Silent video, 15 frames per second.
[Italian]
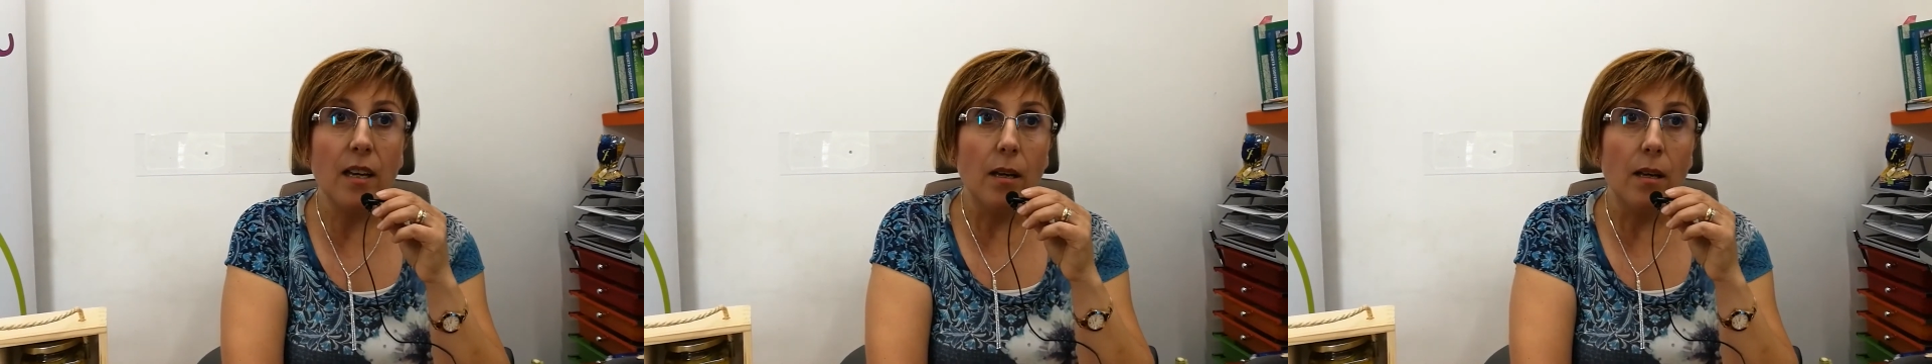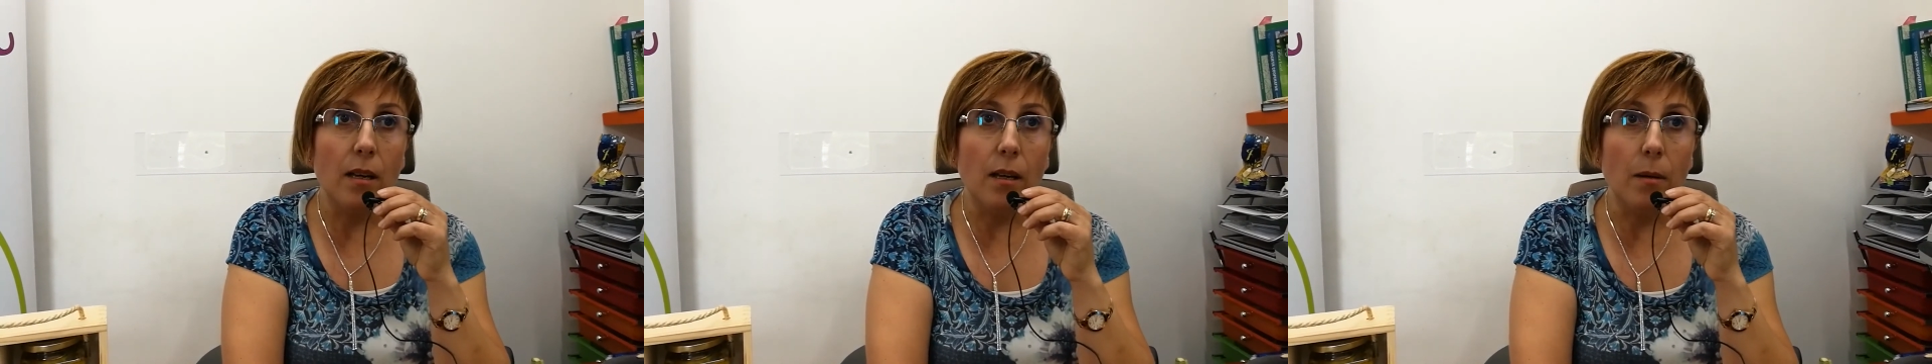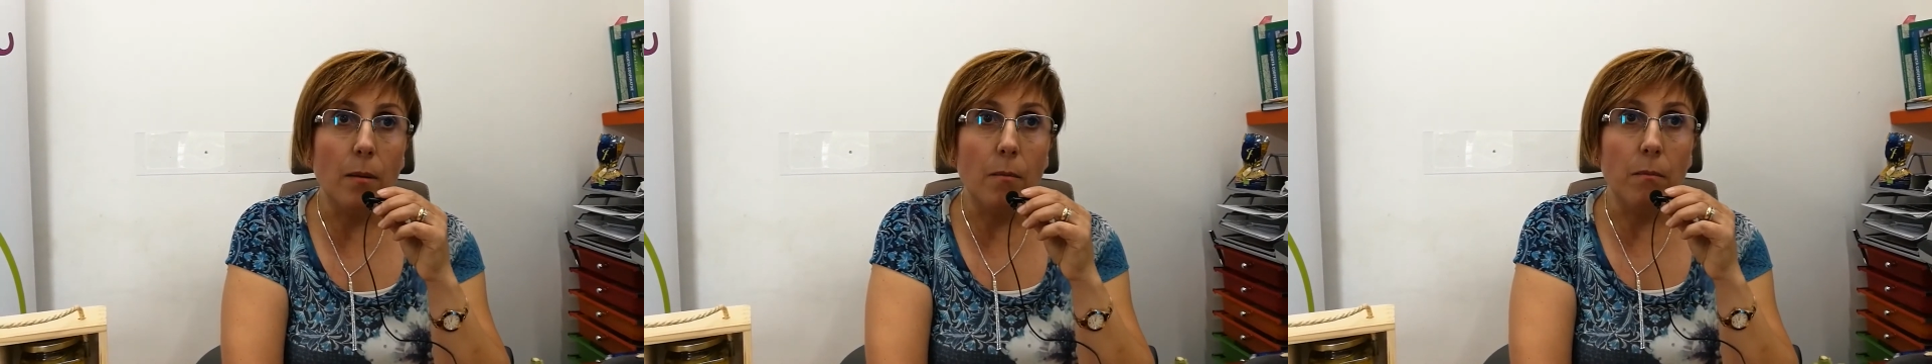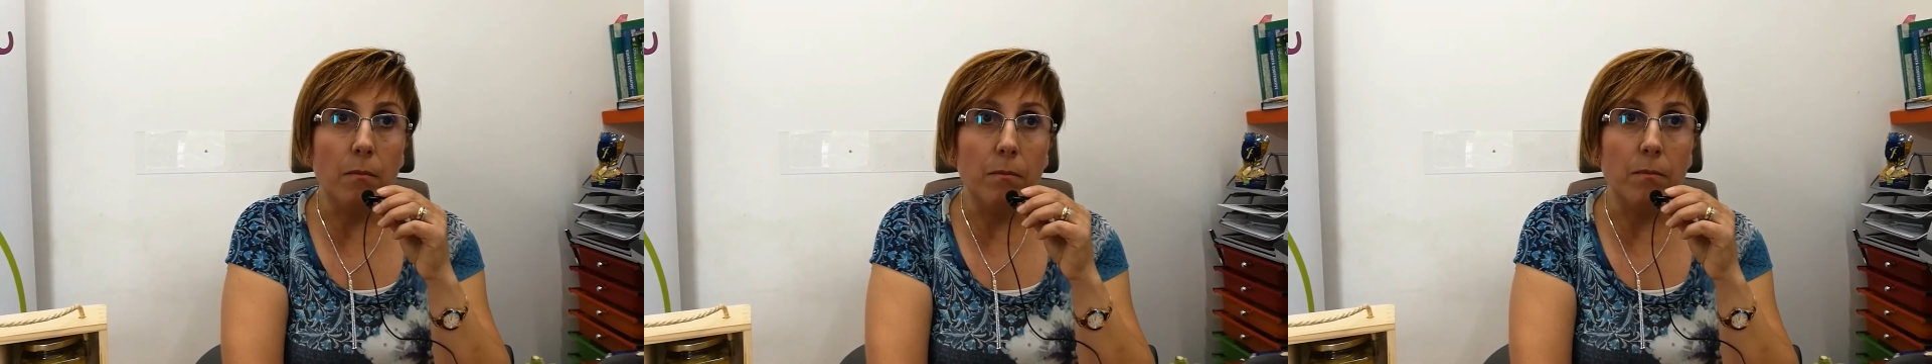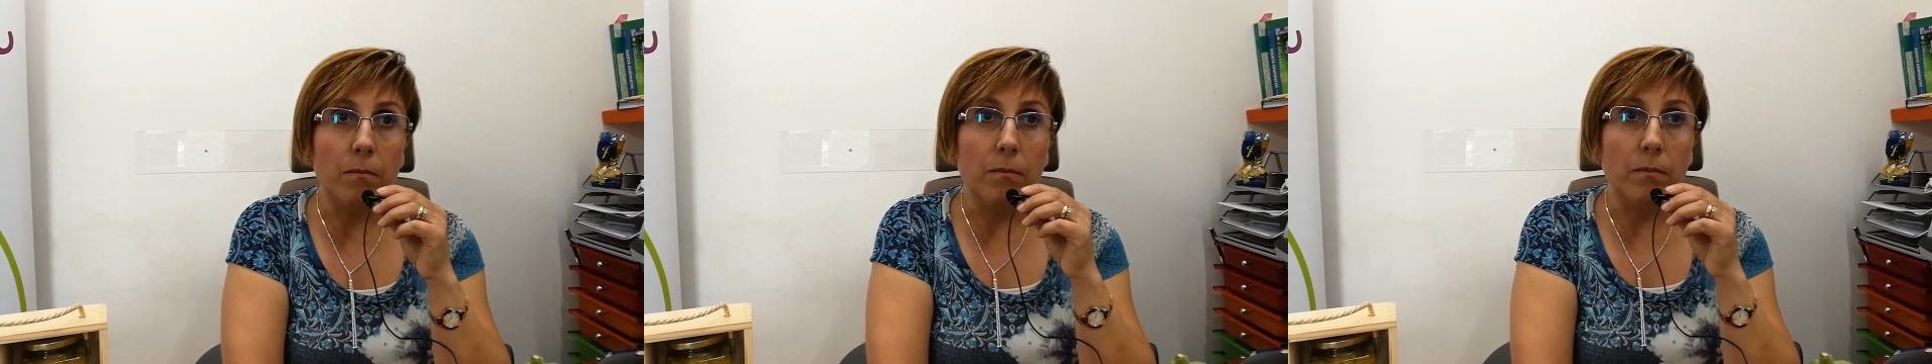
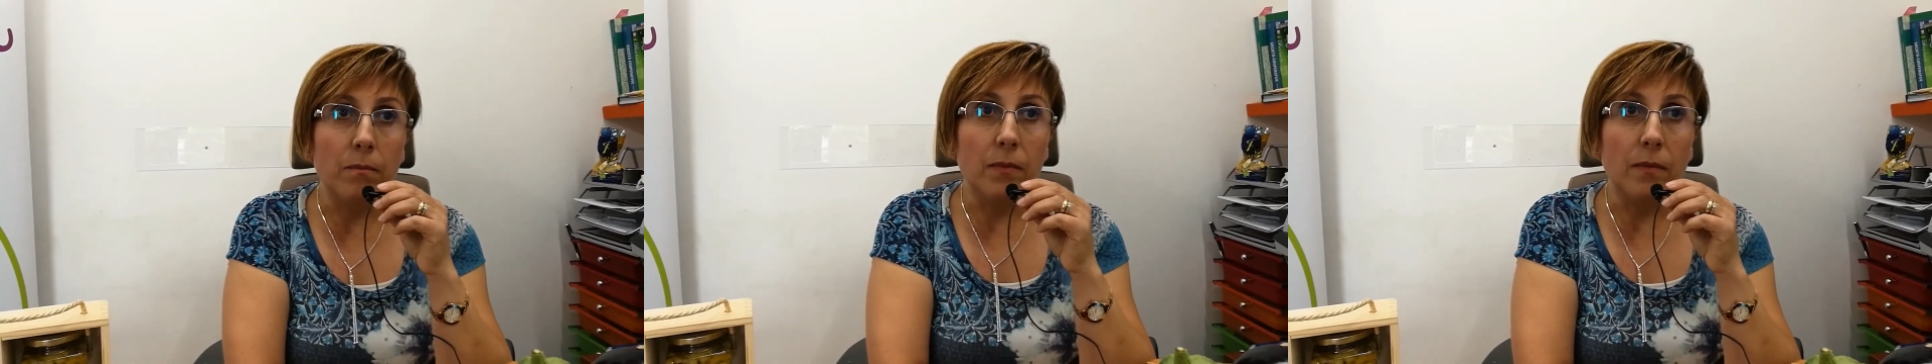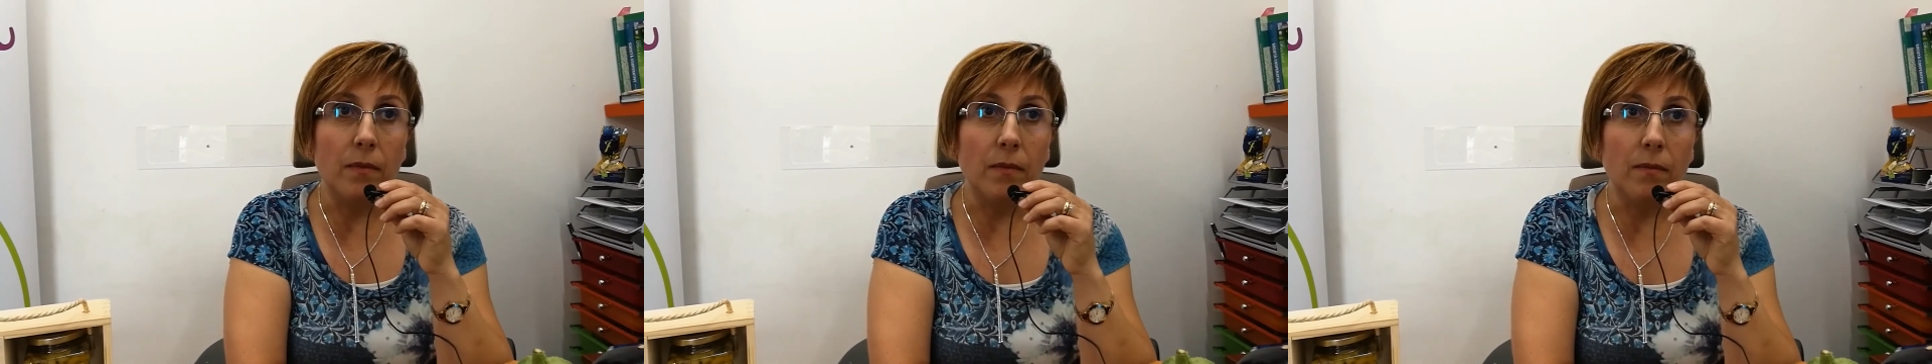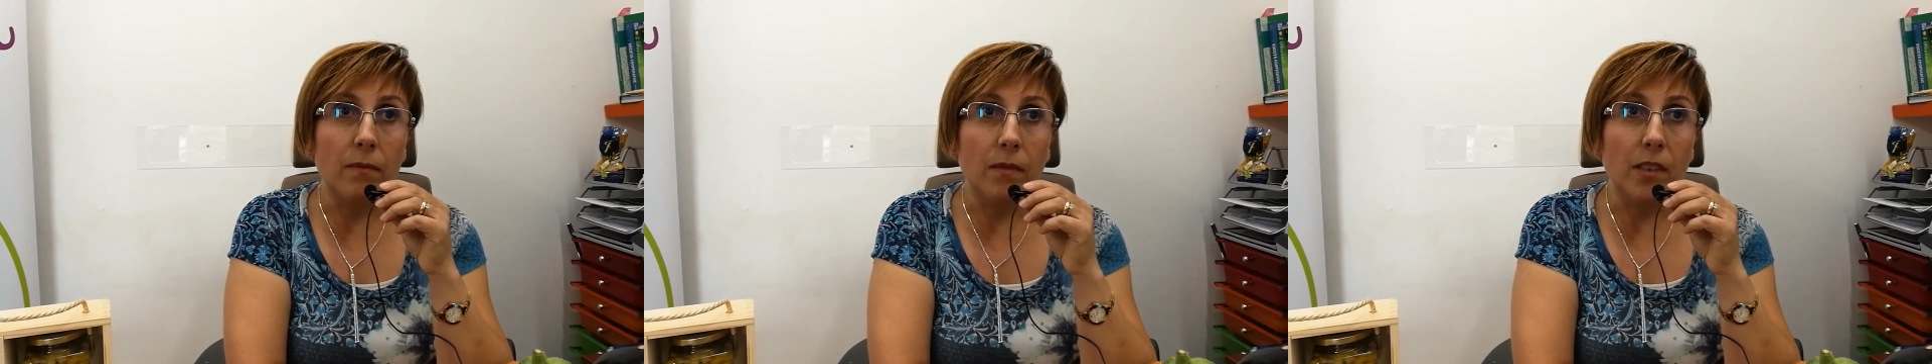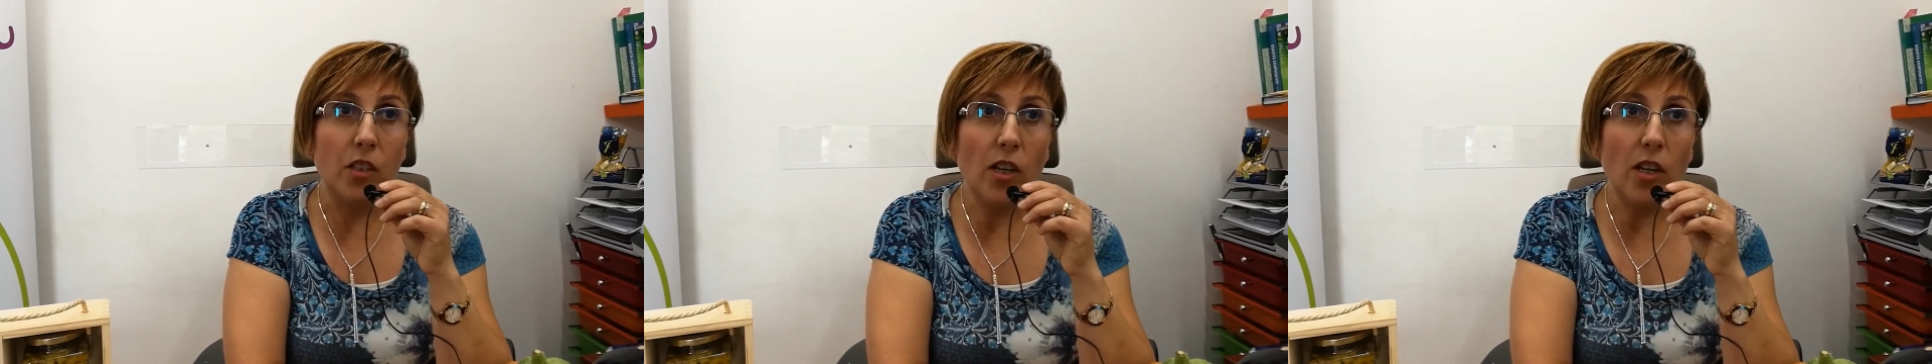ehm,